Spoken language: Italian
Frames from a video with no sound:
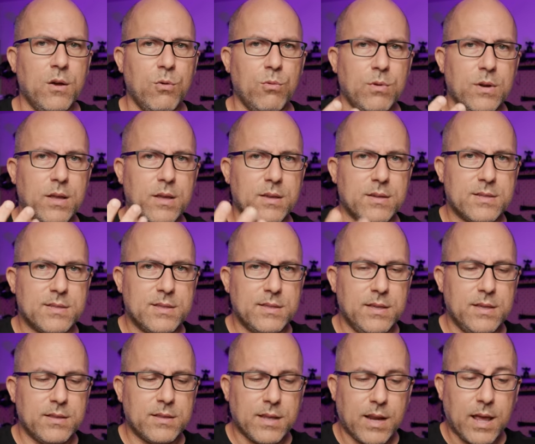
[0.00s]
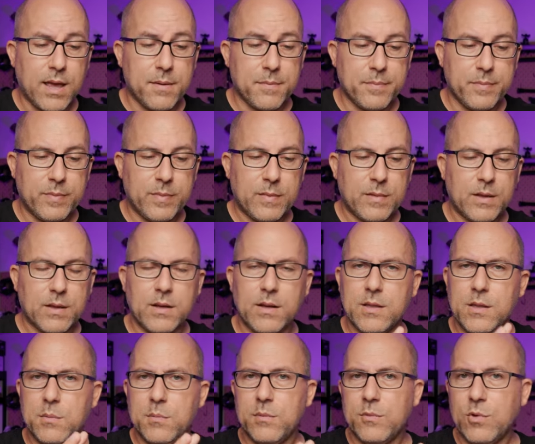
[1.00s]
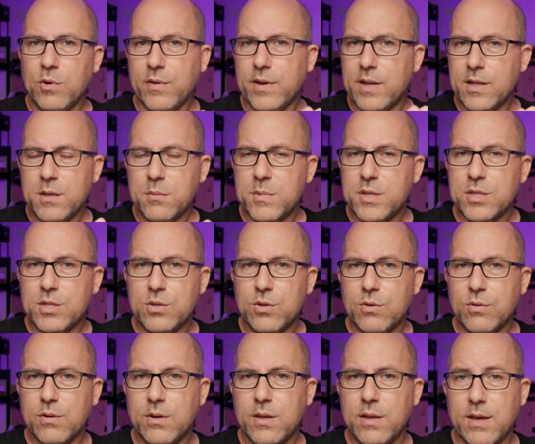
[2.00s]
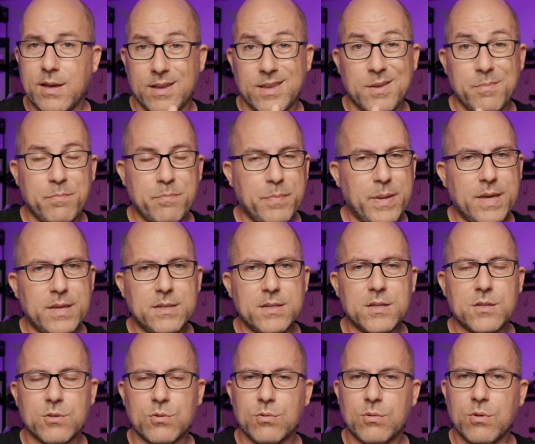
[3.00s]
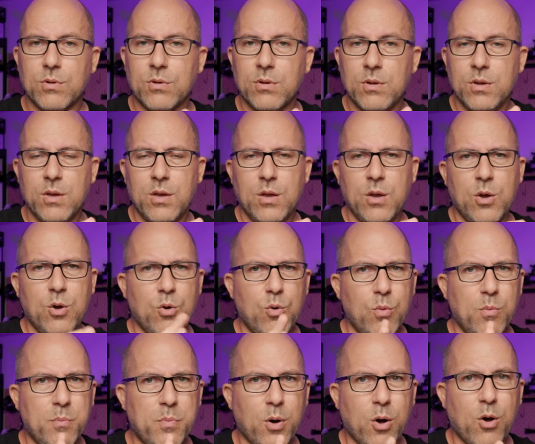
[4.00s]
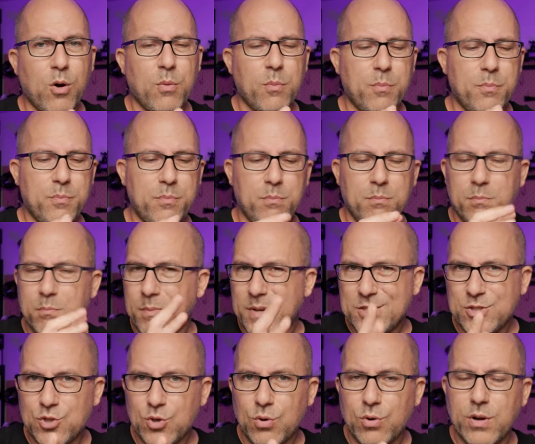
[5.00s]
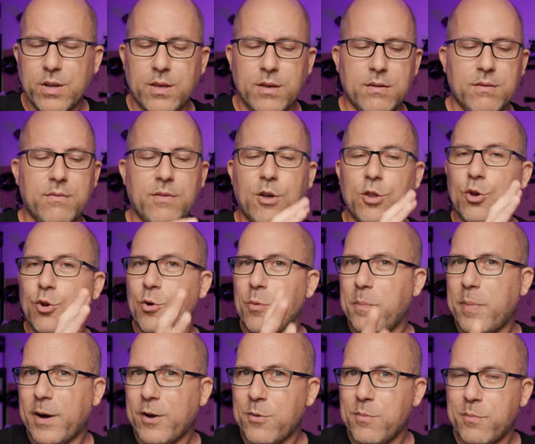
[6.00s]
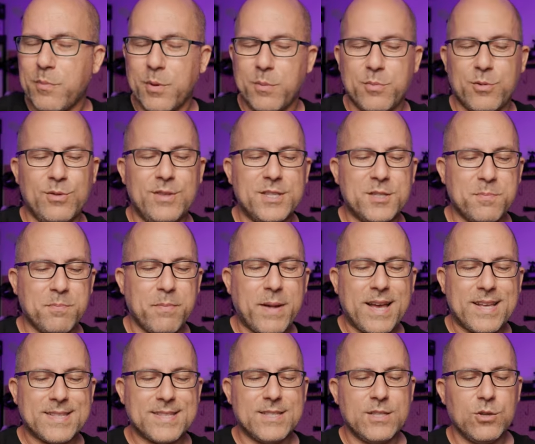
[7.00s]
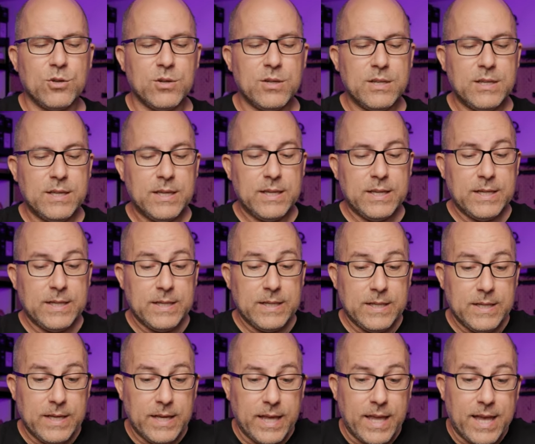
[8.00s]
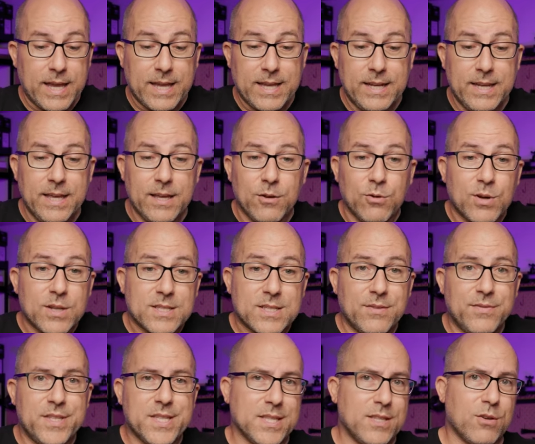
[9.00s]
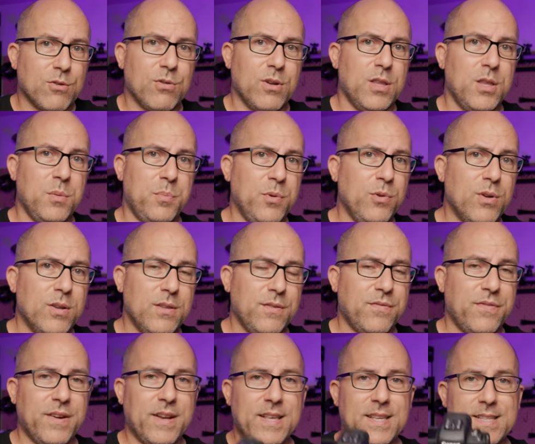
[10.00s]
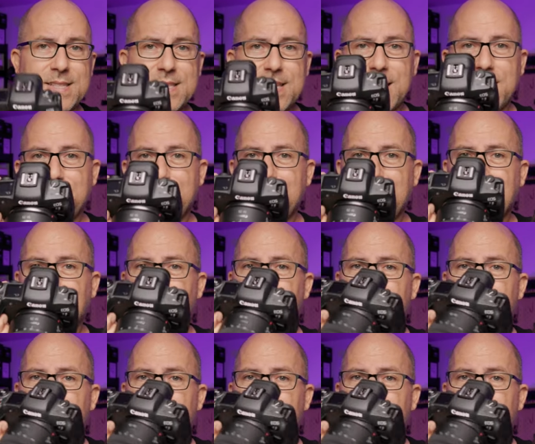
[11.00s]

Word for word: una XT3, le, dove le dimensioni, e anche pesi, sono un po' maggiori, vado ad occupare un po' più di spazio. E anche lì allora si avvicina ancora di più la differenza nella